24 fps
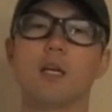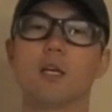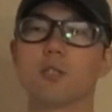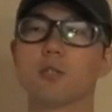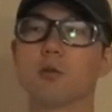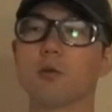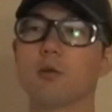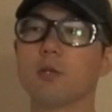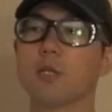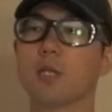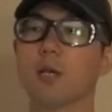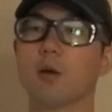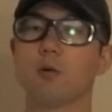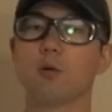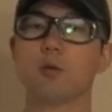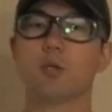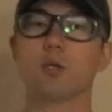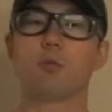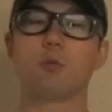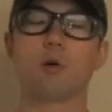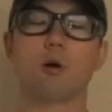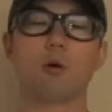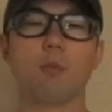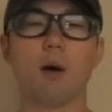そういったこ
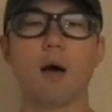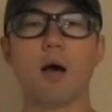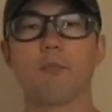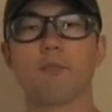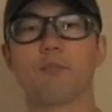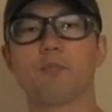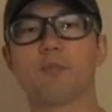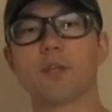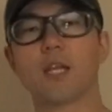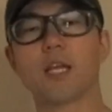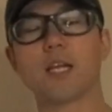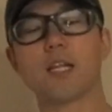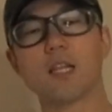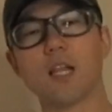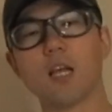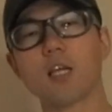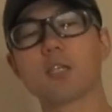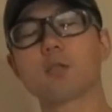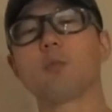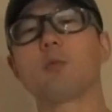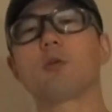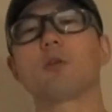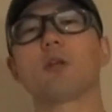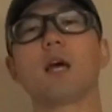とも、まあ、できな
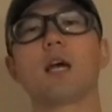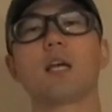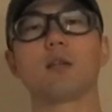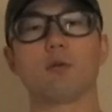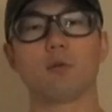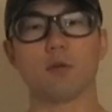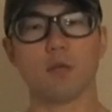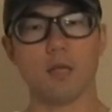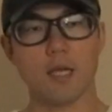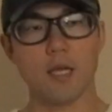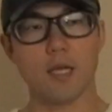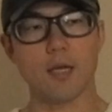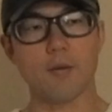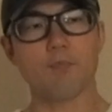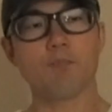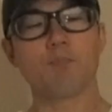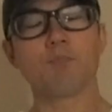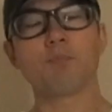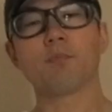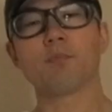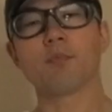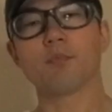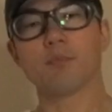くもないので、